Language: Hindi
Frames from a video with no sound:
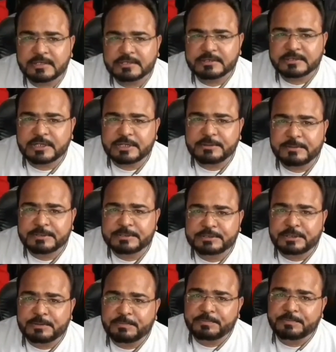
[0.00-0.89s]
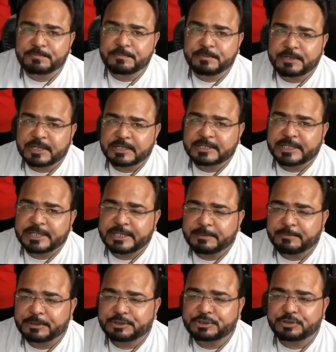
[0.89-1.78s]
रखते ही हैं बच्चों के
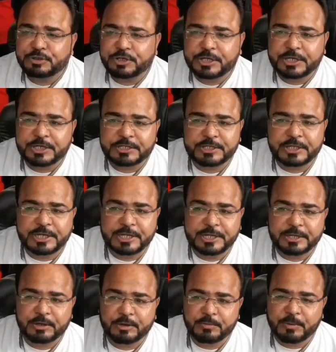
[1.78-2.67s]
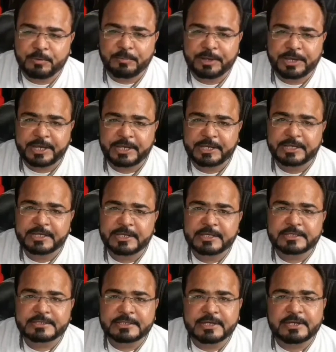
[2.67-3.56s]
दिल्ली और बॉम्बे के सारे
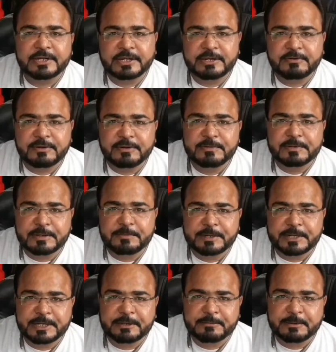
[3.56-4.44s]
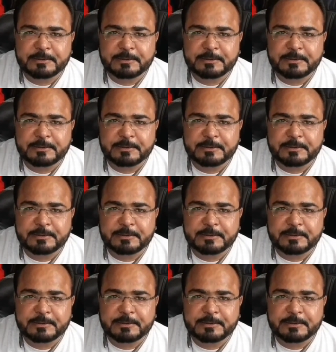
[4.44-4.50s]
अवेलेबल कपड़े हैं हमारे पास